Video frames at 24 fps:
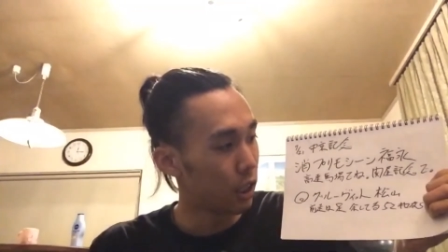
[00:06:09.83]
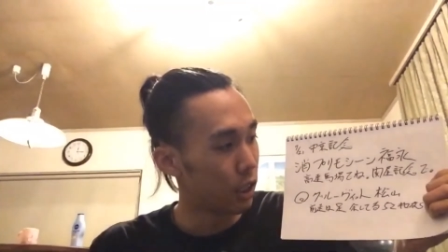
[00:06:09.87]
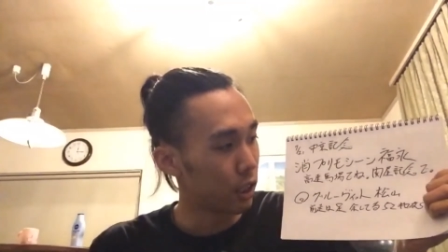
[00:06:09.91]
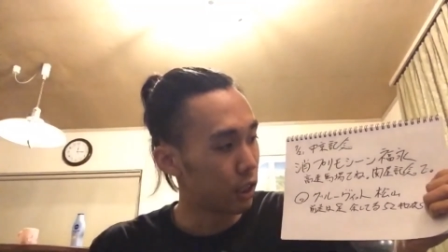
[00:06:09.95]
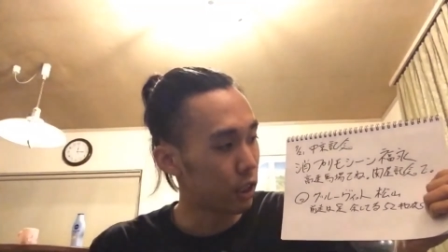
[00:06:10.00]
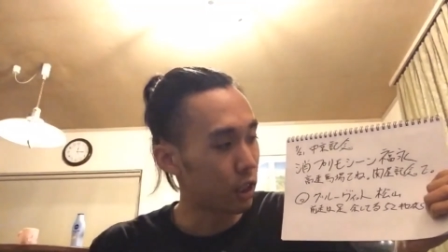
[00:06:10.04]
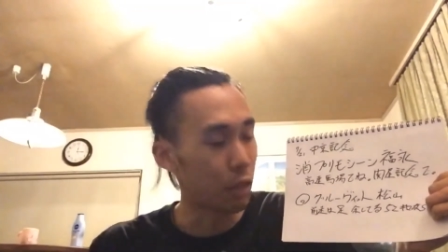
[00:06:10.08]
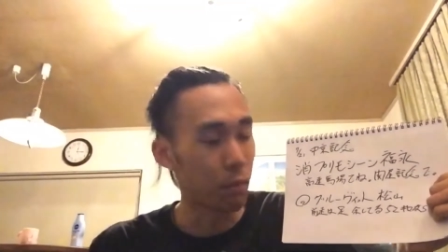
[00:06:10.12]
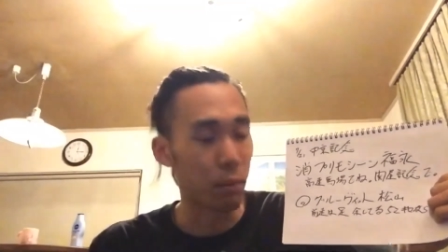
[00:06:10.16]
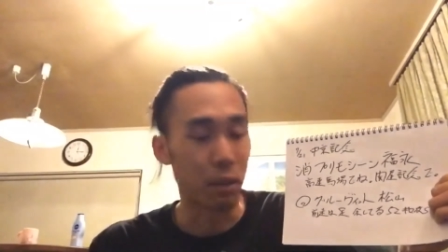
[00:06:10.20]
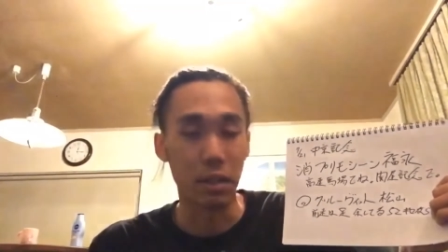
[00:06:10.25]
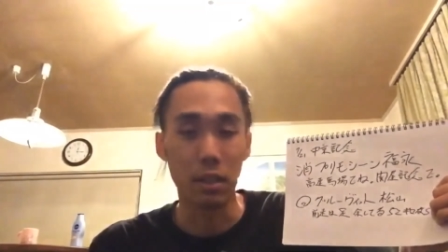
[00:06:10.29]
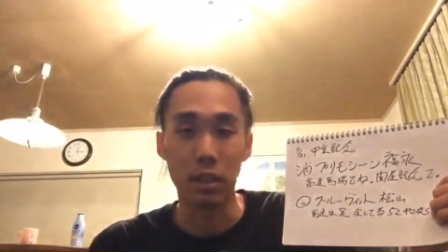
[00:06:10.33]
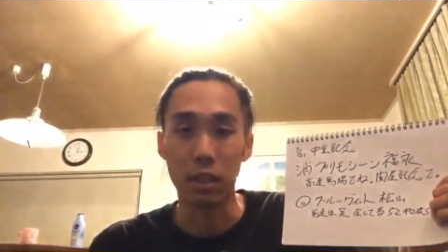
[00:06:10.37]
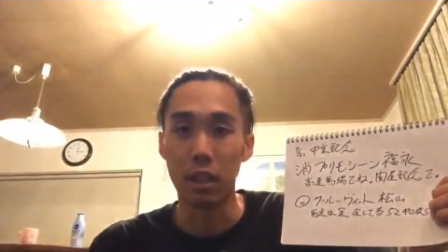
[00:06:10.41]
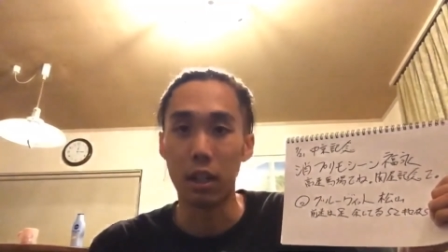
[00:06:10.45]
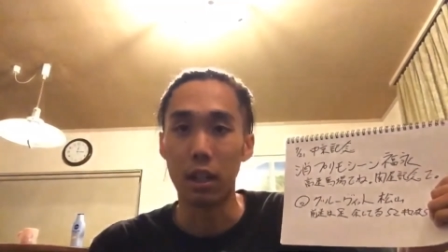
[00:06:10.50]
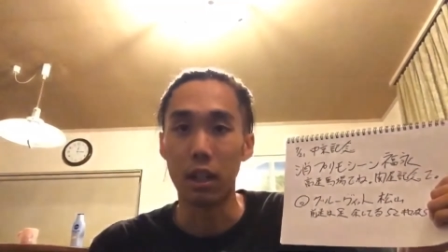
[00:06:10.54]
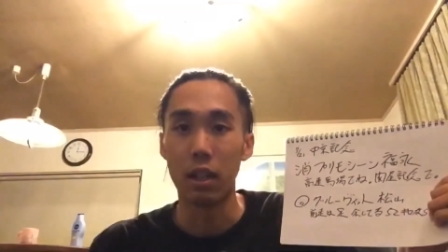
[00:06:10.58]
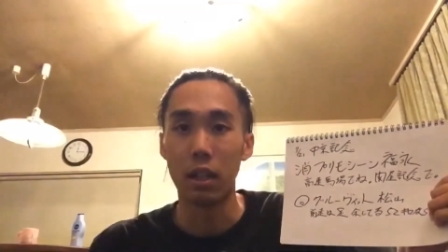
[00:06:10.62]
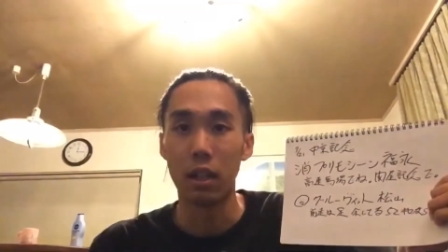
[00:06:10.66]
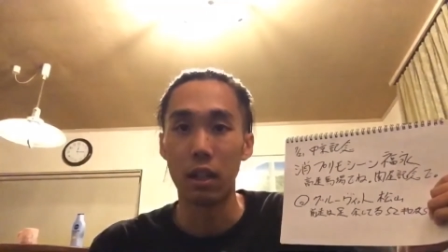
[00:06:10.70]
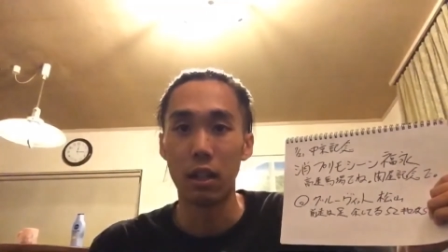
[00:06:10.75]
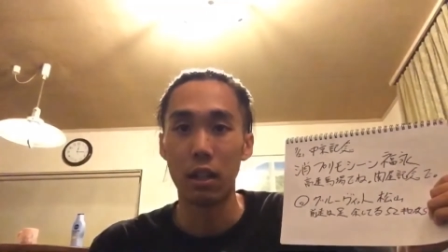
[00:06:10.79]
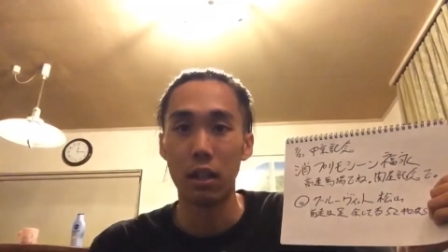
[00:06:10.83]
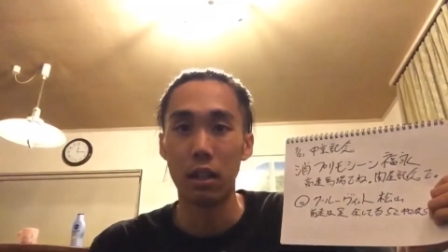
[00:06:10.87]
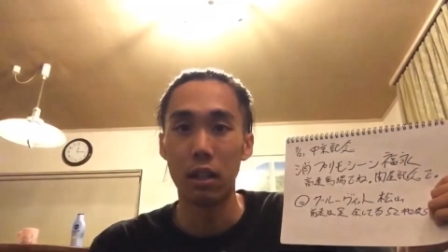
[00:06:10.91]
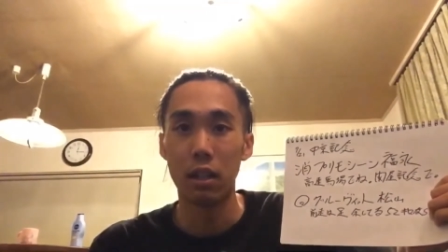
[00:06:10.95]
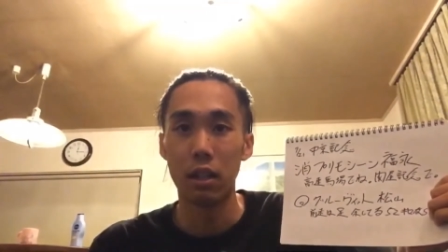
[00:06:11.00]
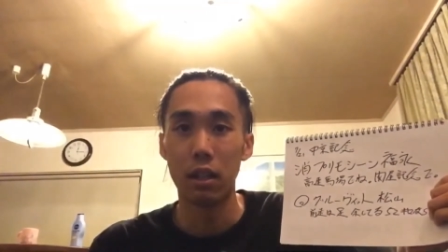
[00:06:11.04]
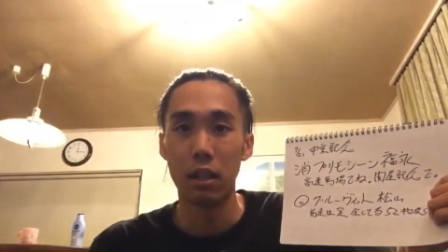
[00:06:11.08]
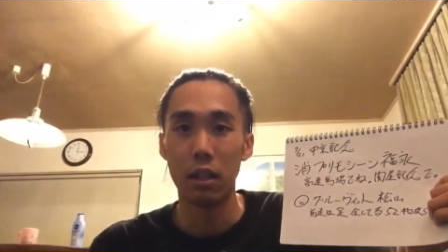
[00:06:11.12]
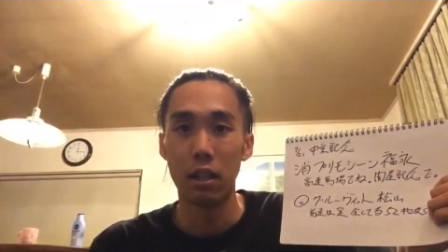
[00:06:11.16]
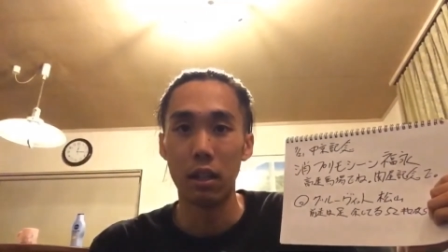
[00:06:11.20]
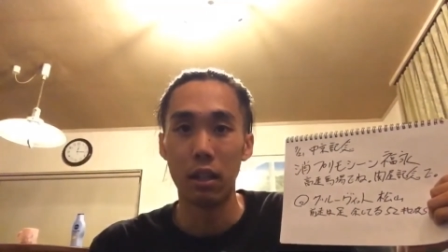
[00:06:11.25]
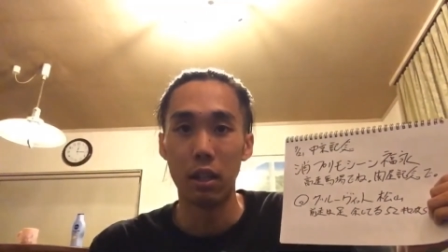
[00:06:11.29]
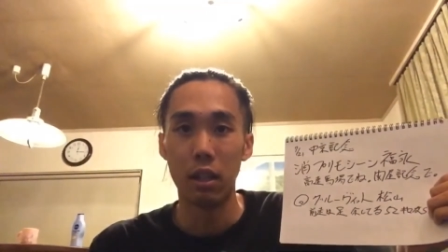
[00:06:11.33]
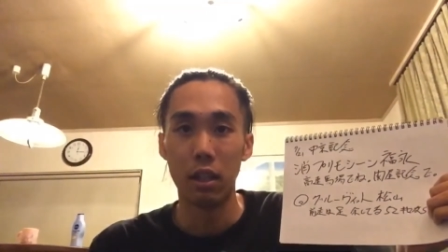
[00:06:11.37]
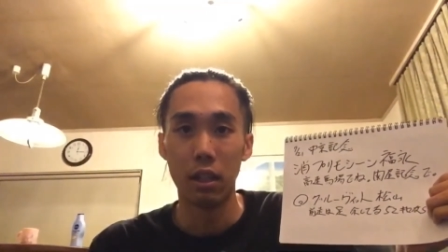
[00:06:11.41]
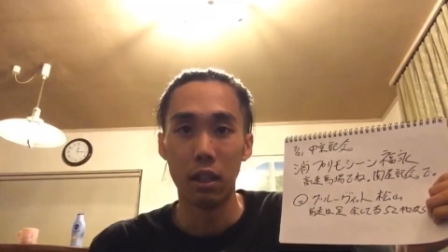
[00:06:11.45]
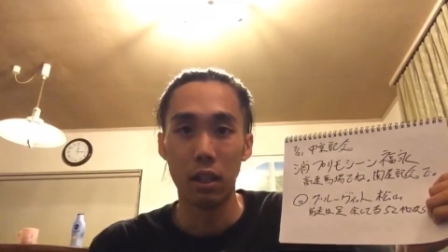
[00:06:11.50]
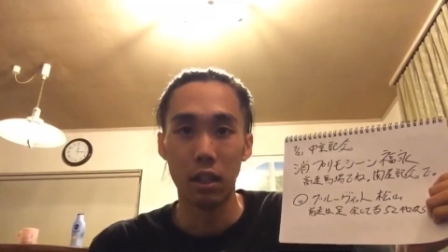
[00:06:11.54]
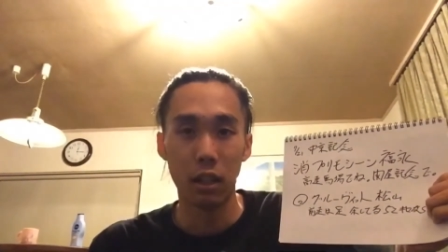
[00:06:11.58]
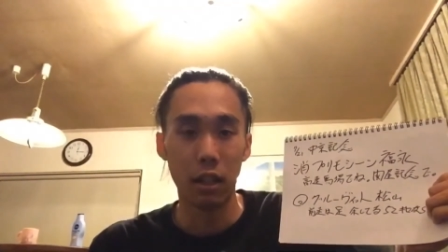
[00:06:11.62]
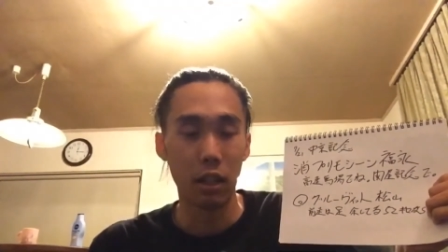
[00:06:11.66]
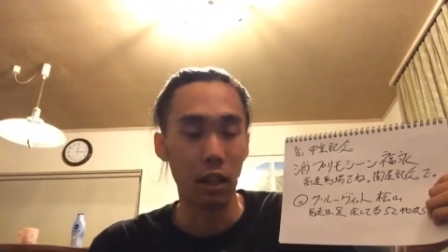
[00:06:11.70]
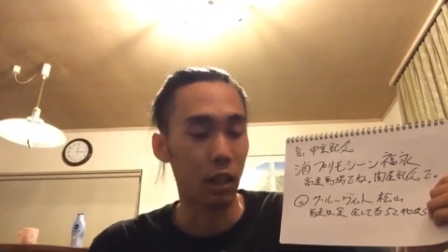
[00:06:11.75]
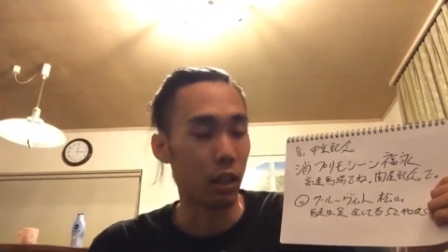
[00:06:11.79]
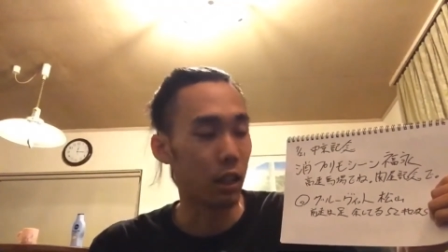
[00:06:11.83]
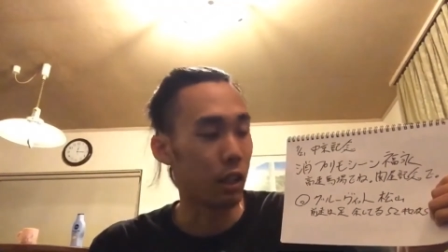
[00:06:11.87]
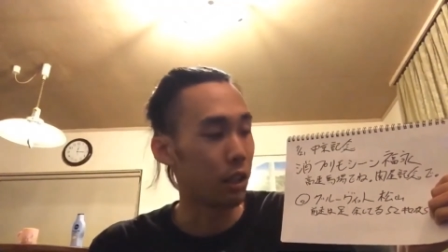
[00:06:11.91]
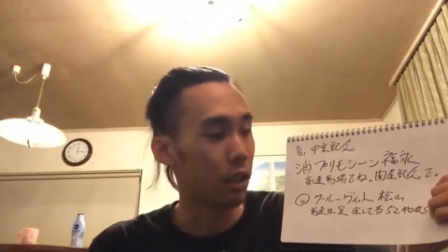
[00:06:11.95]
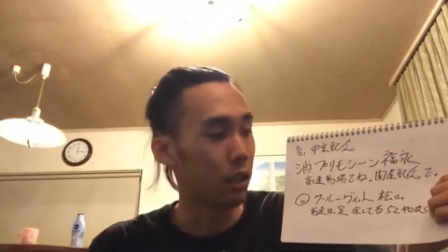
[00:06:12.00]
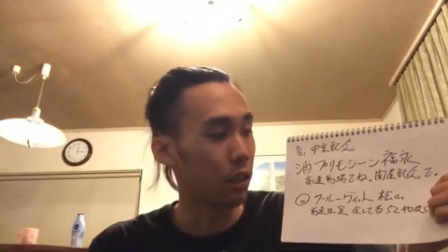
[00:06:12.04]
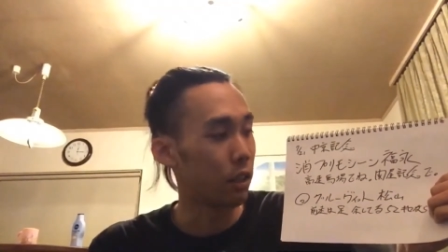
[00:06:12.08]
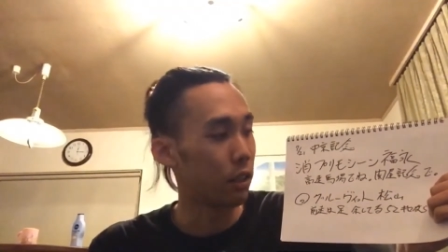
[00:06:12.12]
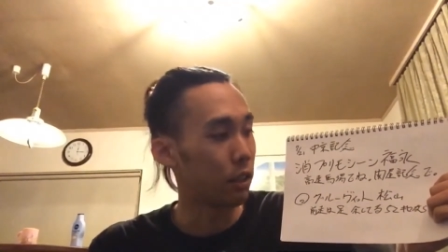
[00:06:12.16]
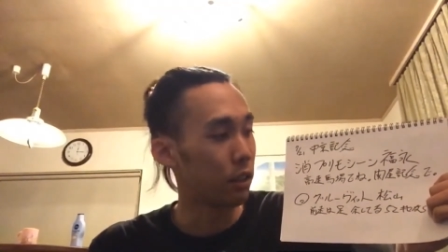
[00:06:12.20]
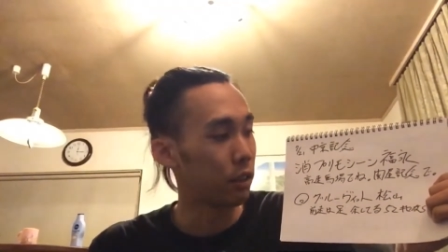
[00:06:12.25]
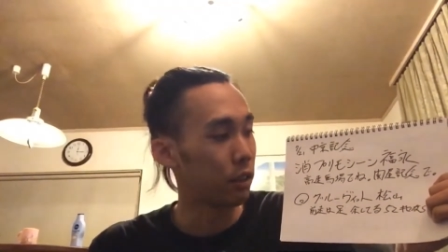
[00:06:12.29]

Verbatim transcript: 来てますから、はい。